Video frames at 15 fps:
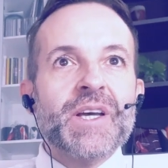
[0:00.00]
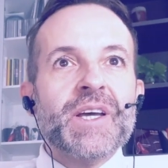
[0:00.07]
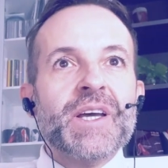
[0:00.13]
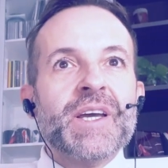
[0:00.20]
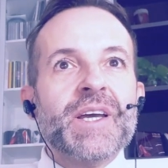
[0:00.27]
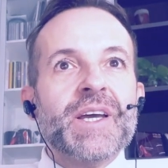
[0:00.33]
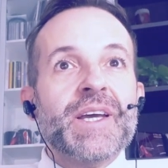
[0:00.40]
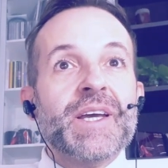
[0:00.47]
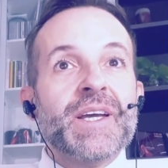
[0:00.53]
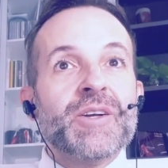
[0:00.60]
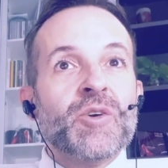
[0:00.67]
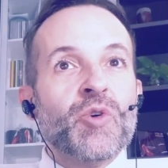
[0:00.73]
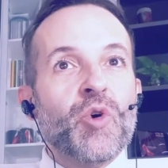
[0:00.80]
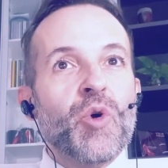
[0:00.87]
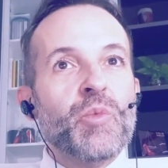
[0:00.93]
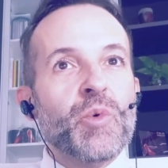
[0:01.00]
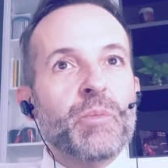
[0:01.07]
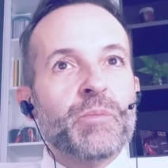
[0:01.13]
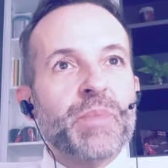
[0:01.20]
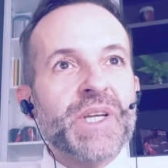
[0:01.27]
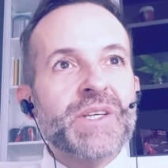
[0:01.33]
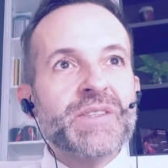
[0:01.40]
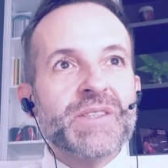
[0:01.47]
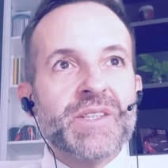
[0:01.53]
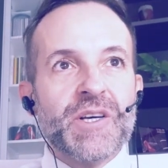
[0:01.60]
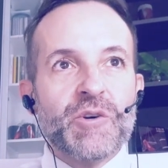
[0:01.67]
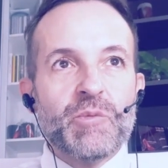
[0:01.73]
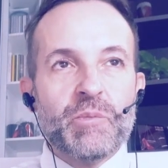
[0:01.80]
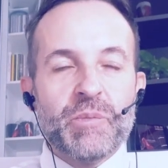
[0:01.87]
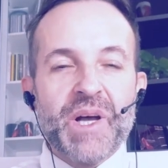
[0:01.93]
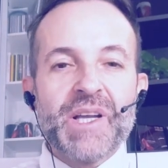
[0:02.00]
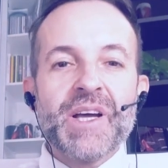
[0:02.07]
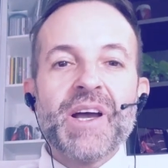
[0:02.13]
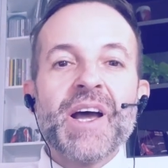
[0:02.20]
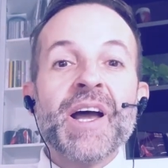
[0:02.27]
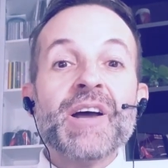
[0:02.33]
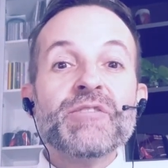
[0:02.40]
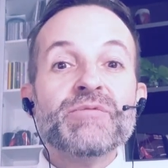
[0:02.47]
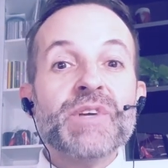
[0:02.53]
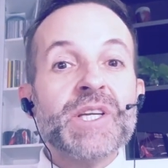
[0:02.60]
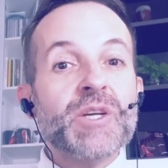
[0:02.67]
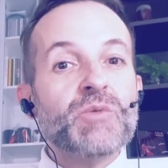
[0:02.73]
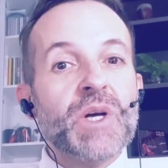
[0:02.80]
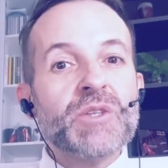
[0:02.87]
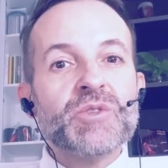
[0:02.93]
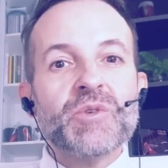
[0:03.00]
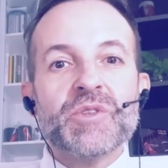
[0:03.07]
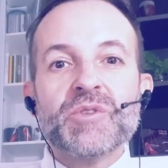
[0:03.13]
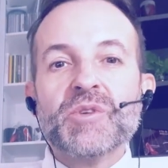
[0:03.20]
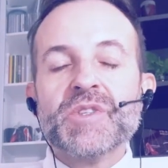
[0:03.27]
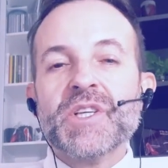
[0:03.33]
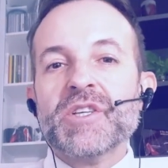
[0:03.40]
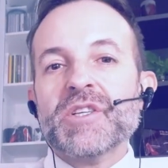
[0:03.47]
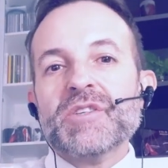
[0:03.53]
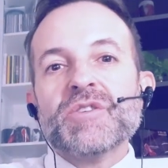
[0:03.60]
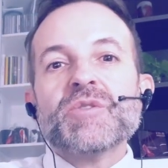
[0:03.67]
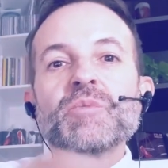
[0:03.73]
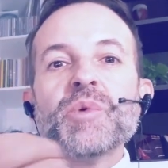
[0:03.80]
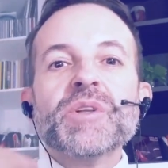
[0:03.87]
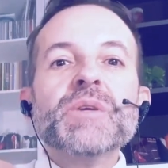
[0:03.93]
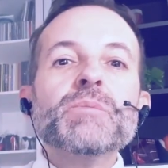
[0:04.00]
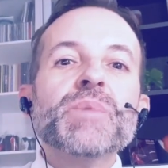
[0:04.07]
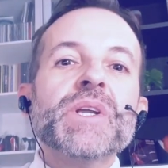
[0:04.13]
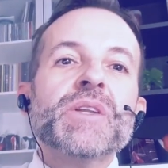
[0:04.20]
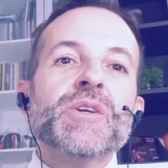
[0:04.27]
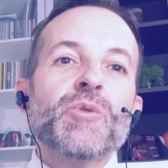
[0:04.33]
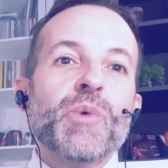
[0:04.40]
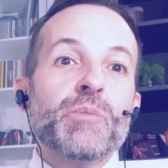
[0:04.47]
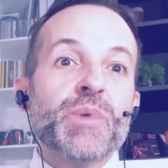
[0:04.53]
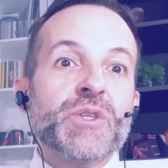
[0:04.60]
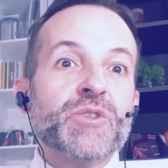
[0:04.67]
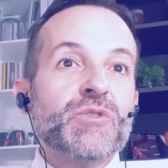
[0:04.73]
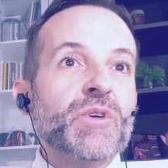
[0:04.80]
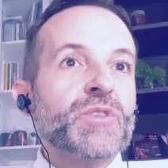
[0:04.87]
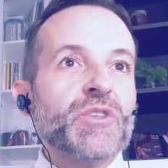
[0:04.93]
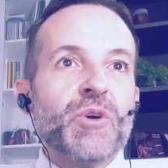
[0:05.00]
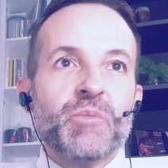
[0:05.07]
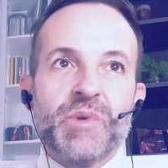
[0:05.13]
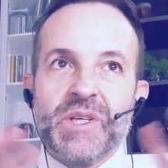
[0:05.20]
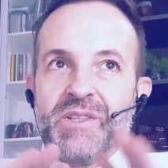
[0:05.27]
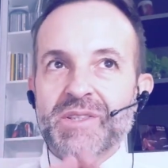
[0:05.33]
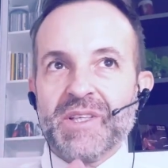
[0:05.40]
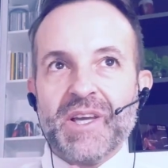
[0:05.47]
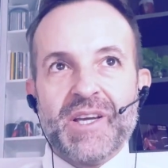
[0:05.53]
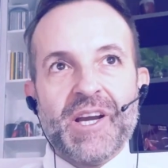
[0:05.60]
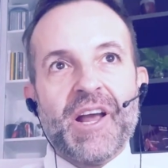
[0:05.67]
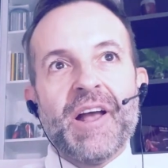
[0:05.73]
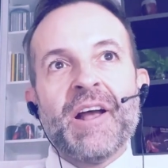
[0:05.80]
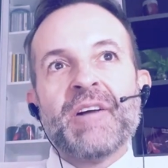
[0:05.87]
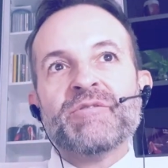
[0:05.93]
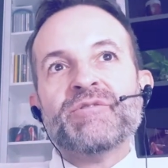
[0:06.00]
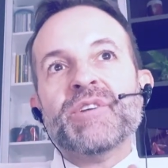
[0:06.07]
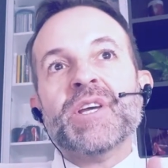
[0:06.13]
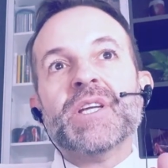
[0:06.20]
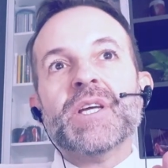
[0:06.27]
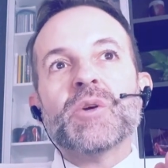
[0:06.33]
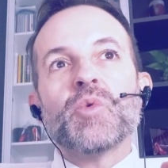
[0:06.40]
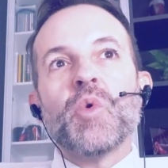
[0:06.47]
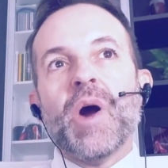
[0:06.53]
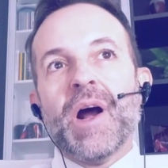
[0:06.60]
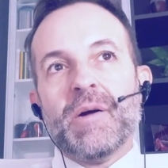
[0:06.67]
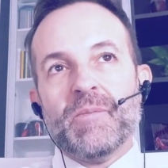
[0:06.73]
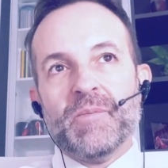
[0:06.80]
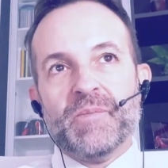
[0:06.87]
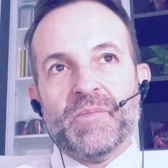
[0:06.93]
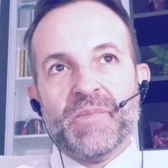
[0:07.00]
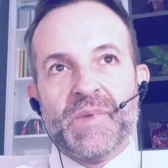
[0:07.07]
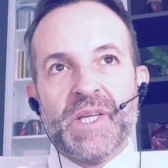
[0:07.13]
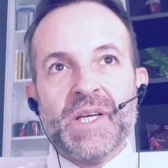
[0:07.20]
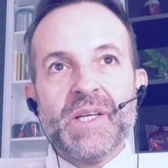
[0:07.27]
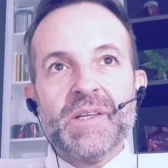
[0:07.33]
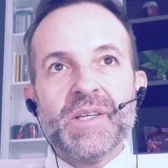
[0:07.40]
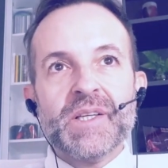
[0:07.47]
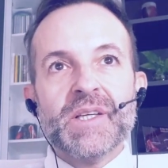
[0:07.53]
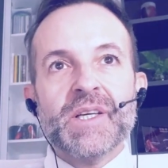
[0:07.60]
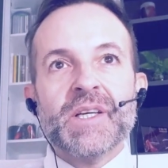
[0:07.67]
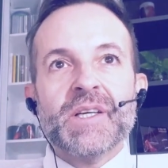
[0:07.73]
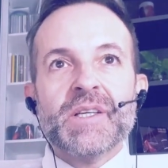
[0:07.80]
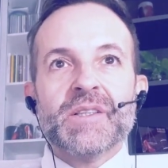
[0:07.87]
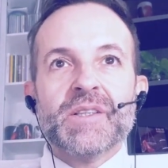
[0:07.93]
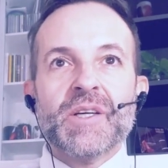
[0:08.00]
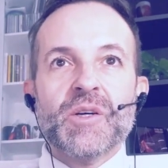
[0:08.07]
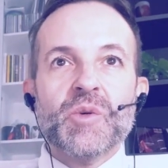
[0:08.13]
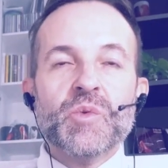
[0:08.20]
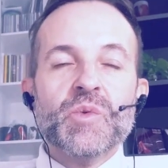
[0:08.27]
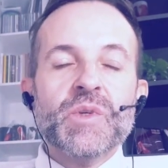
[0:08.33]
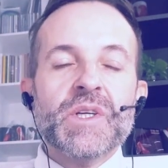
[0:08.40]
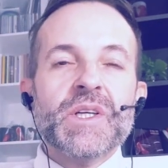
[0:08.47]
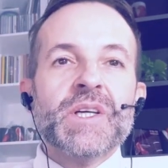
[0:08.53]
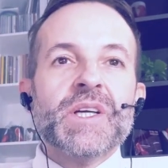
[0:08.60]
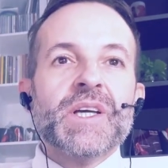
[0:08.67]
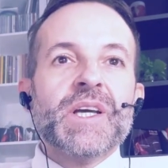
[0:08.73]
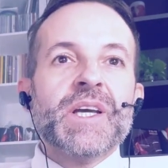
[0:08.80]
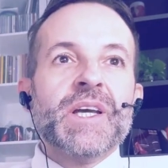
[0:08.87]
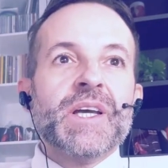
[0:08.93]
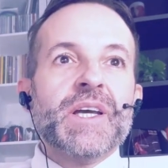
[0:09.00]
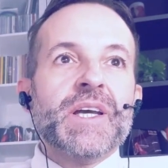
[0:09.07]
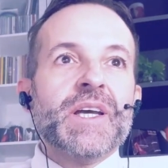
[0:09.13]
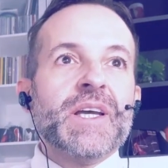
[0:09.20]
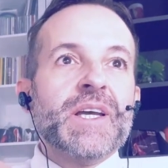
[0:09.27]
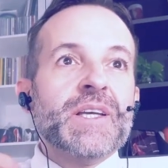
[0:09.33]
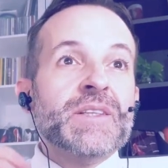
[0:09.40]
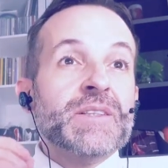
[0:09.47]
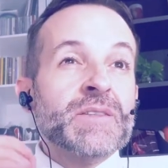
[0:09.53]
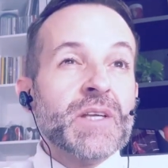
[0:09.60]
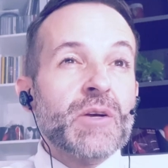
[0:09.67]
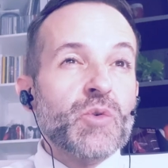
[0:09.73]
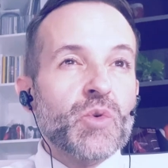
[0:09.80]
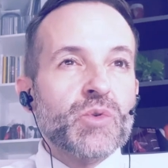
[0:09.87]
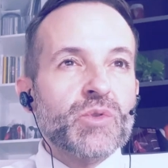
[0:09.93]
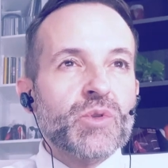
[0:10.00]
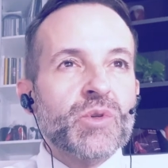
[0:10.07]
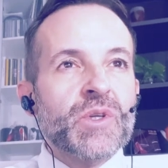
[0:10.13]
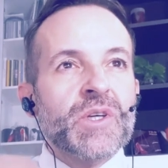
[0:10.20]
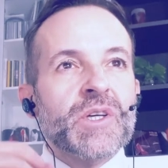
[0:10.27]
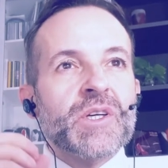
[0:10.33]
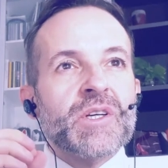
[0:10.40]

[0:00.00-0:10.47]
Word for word: é, como prisão para averiguações, ou seja, eles não podem prender uma pessoa só porque eles querem averiguar, né? Então, é, segundo,